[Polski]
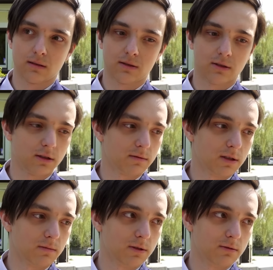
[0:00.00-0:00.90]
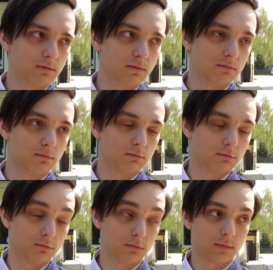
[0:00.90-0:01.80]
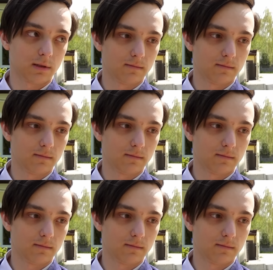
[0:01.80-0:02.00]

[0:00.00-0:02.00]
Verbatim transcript: Czy dobrze poszło? Mm,